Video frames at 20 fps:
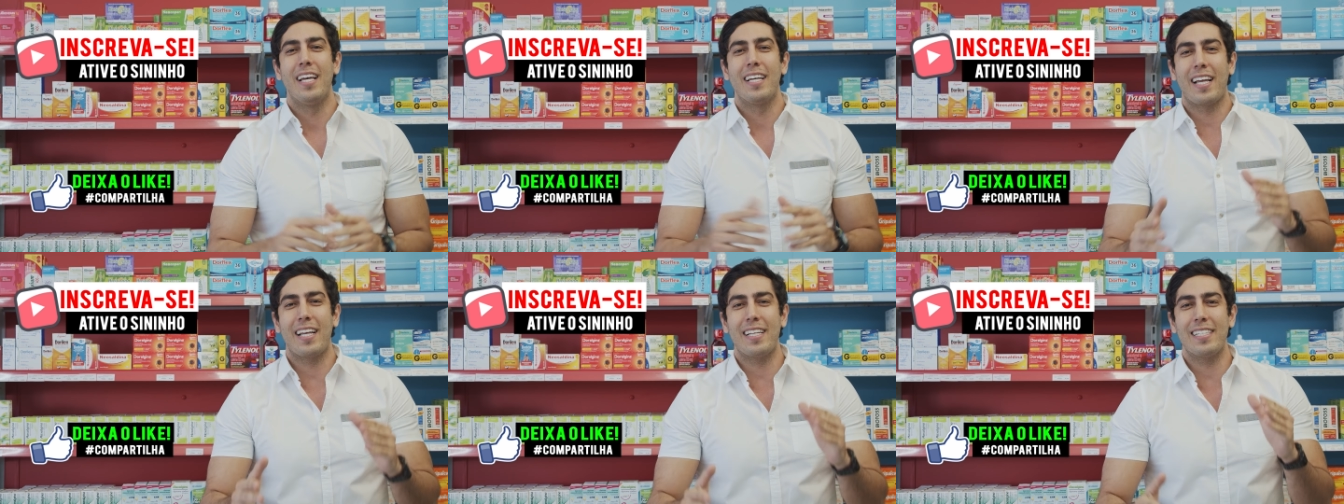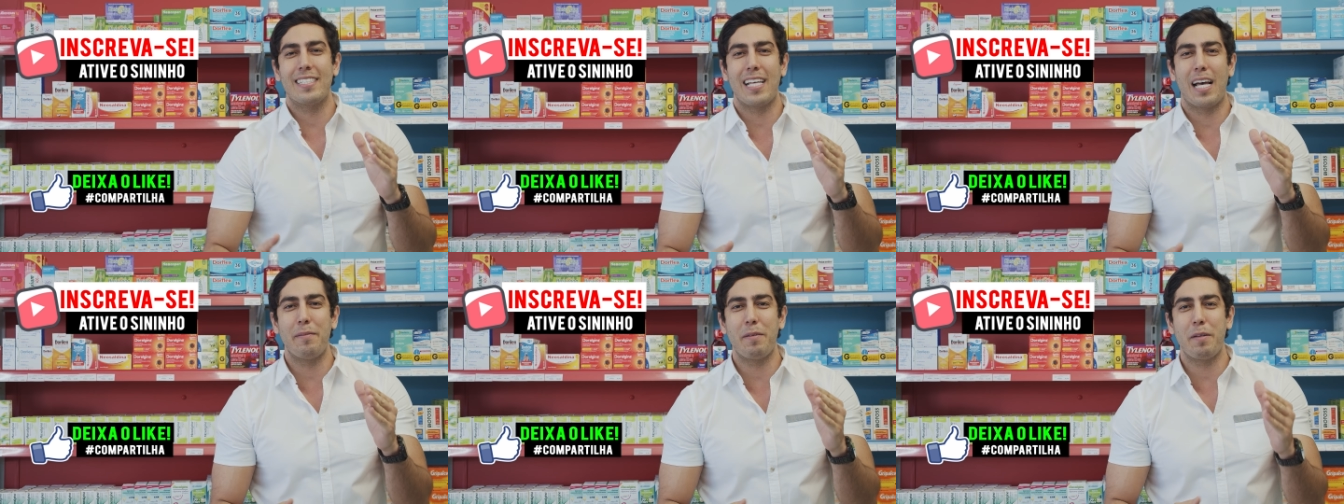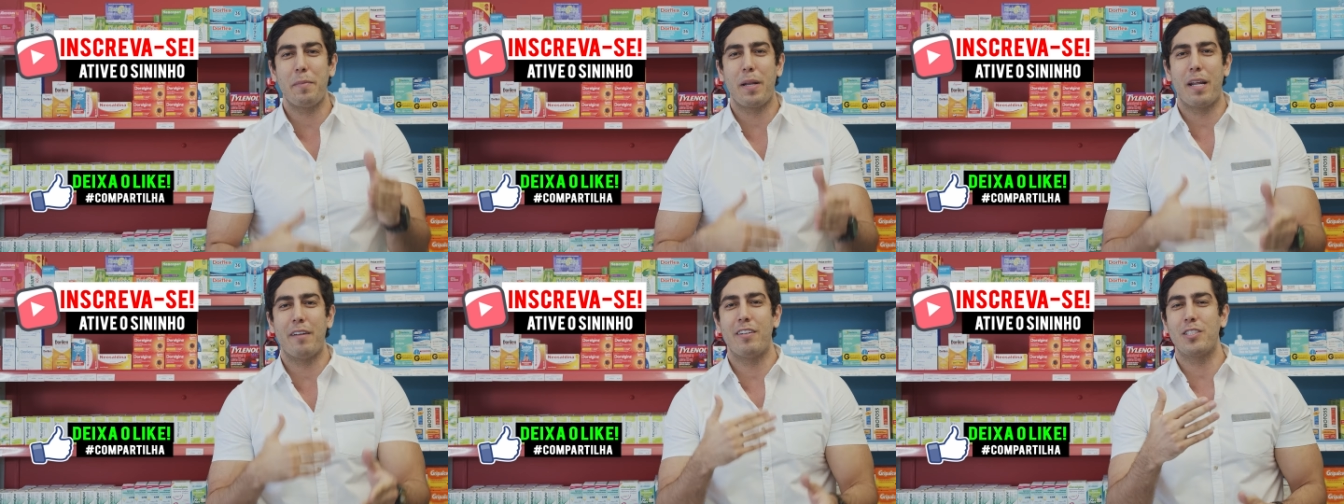Quem sabe
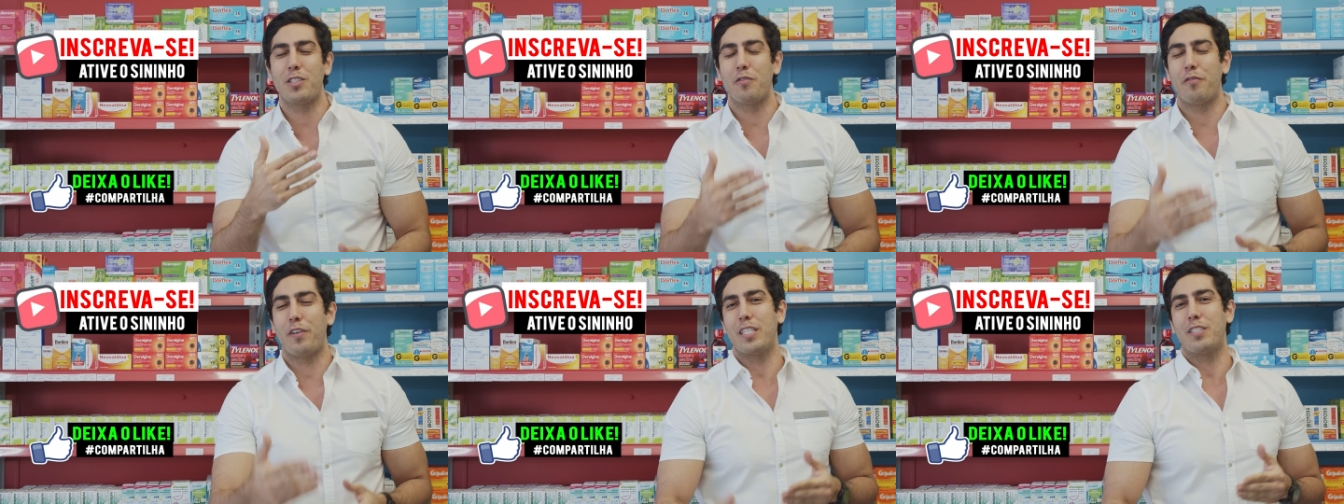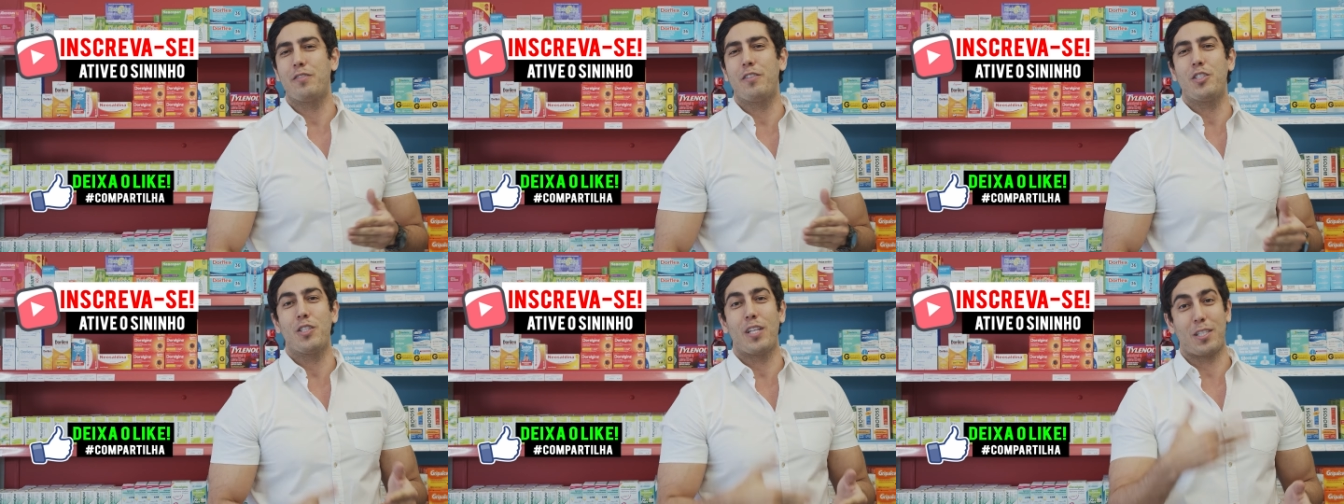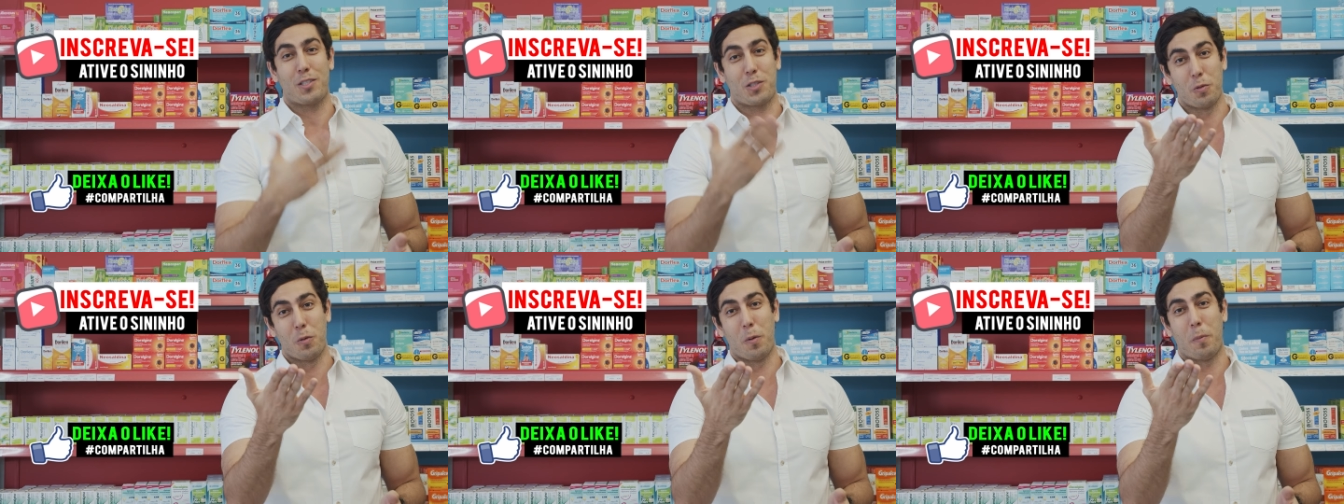em breve a gente faz vídeo
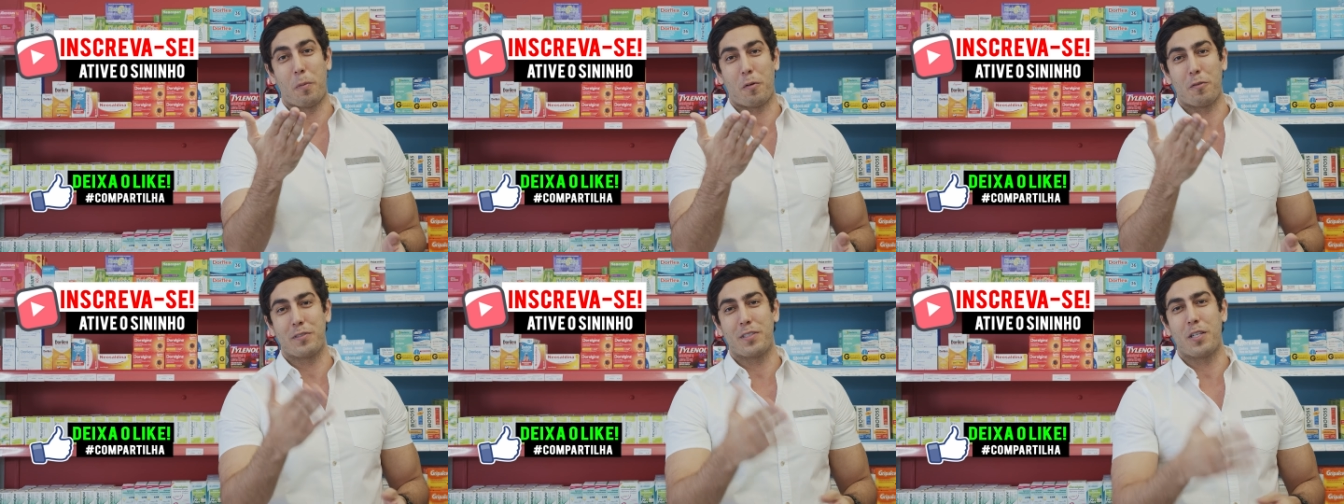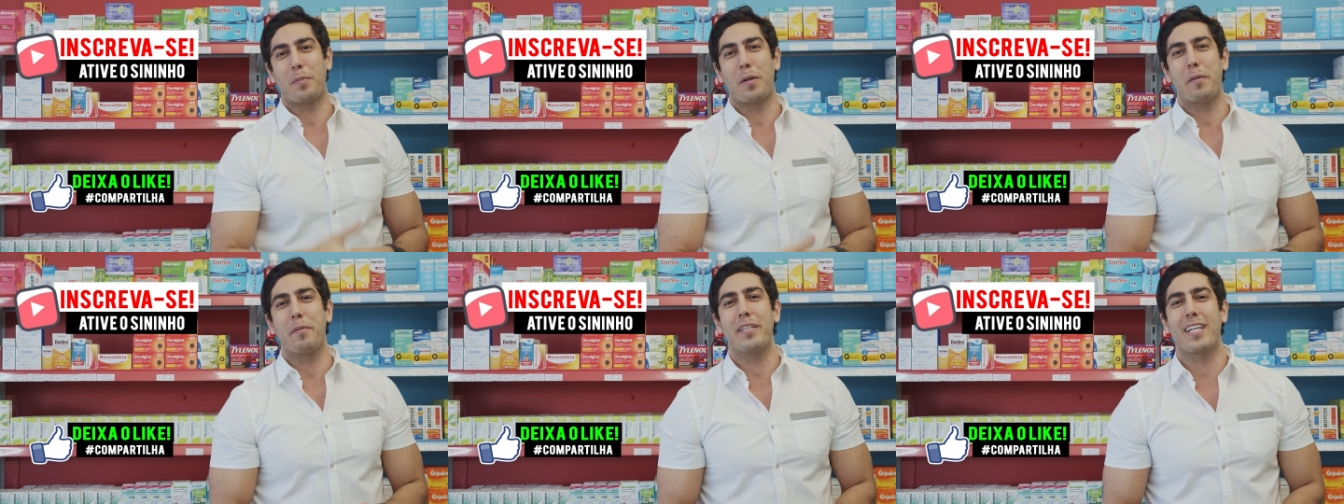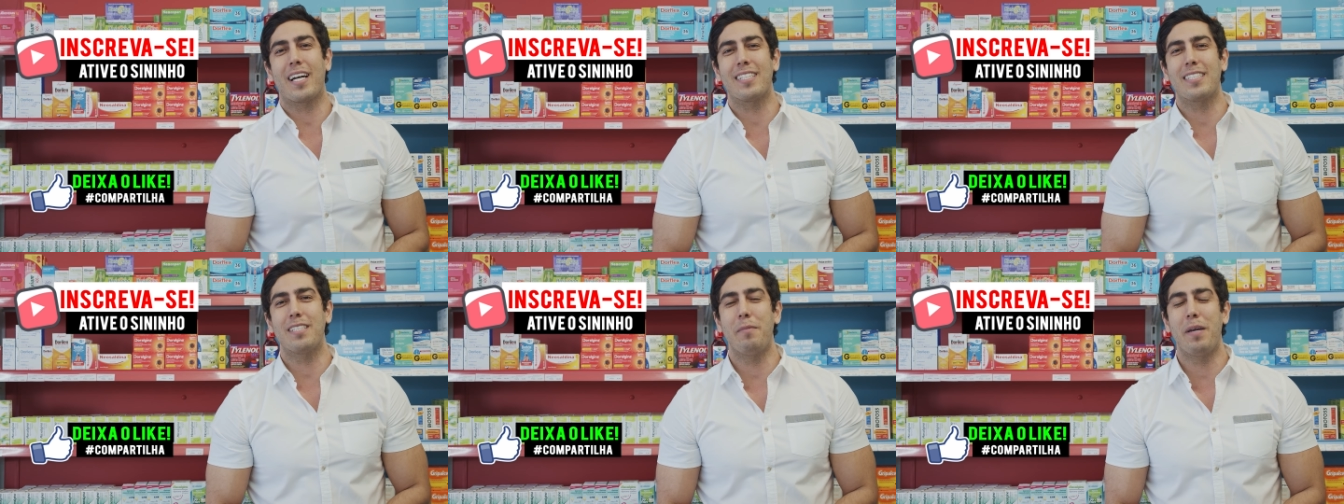da sua profissão para
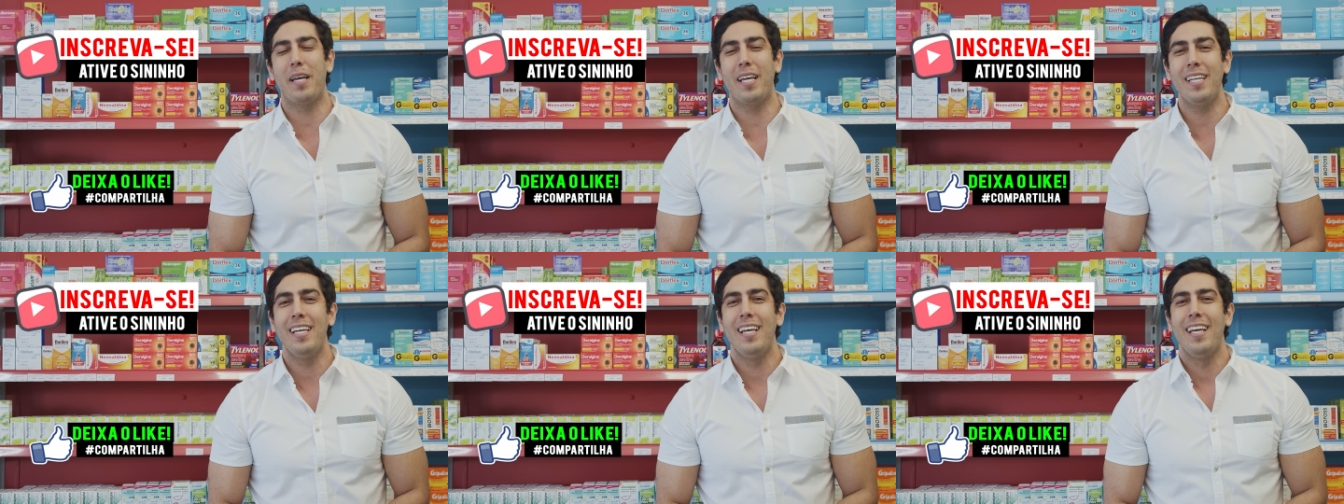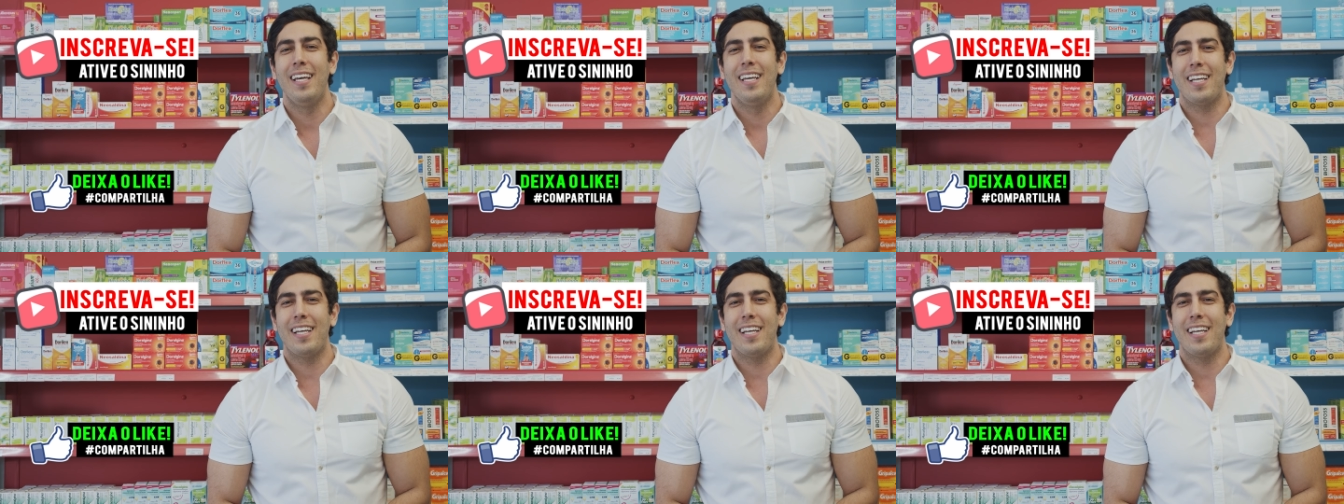brincar também.